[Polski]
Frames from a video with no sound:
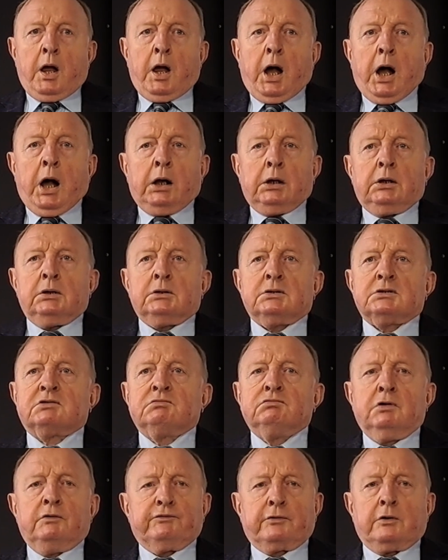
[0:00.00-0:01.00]
Ale
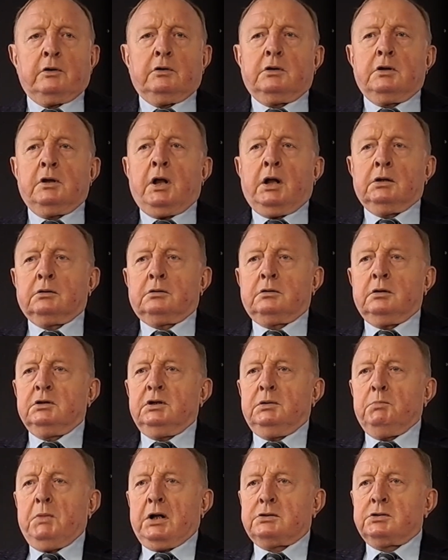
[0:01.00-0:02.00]
złowrogi
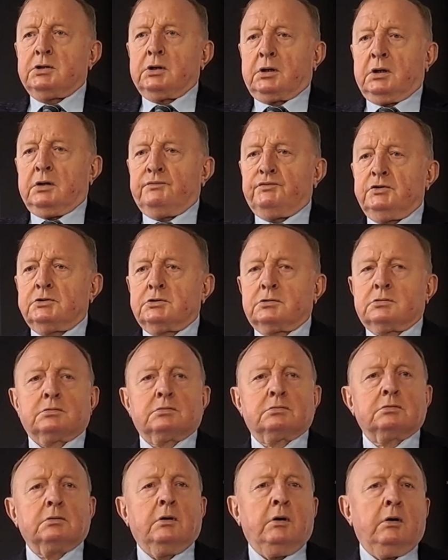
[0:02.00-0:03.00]
Antoni Macierewicz
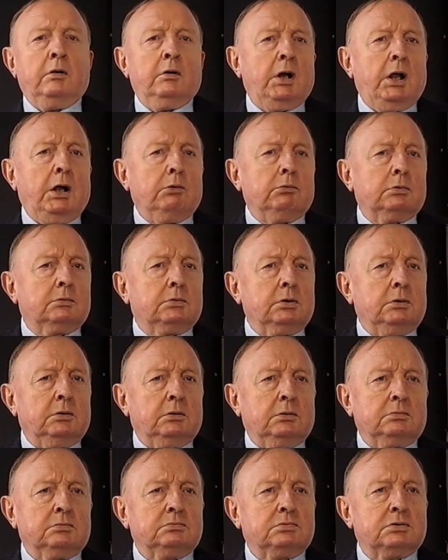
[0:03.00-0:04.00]
olał
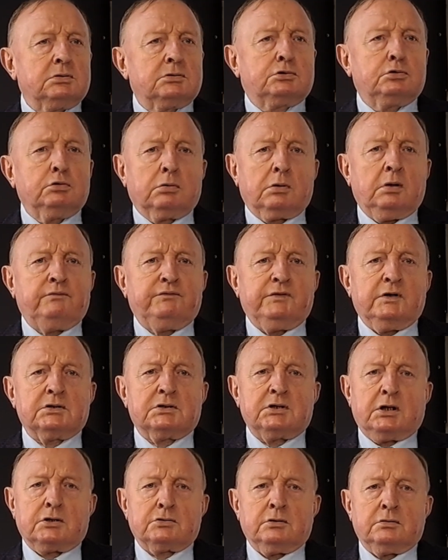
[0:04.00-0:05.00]
to surowe
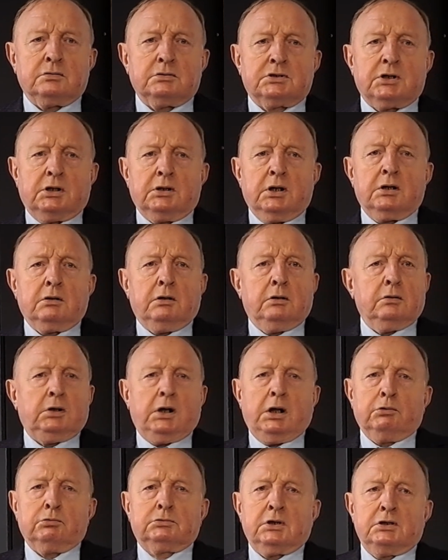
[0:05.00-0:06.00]
zarządzenie,
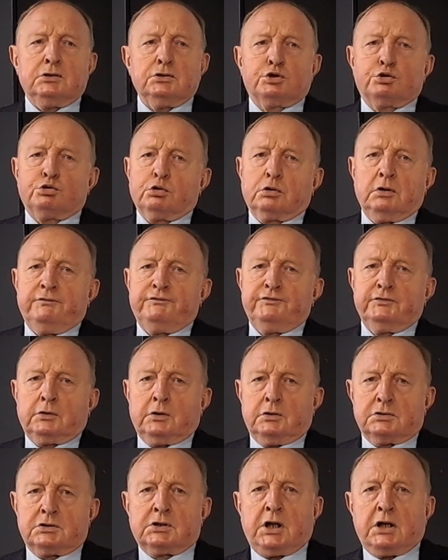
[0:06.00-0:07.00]
olał ten surowy
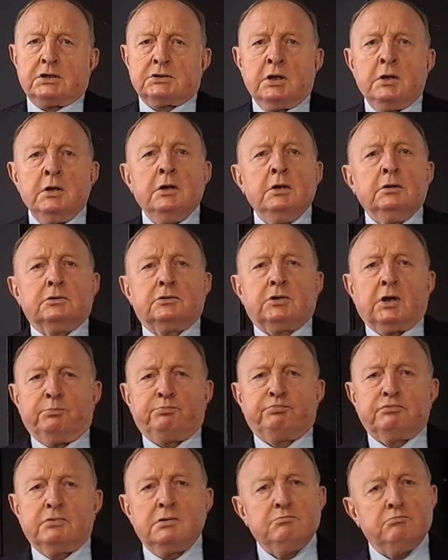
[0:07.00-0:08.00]
rozkaz,
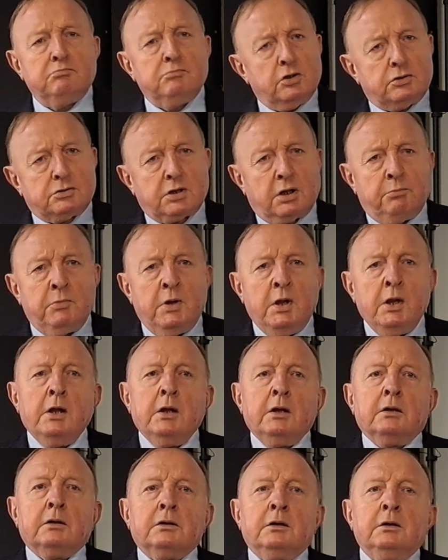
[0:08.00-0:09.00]
ciepłym moczem
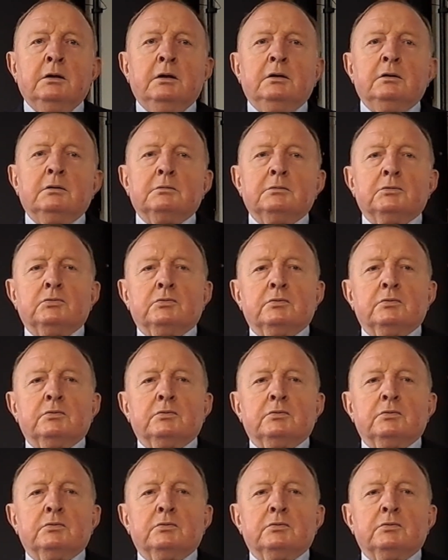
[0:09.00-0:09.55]
i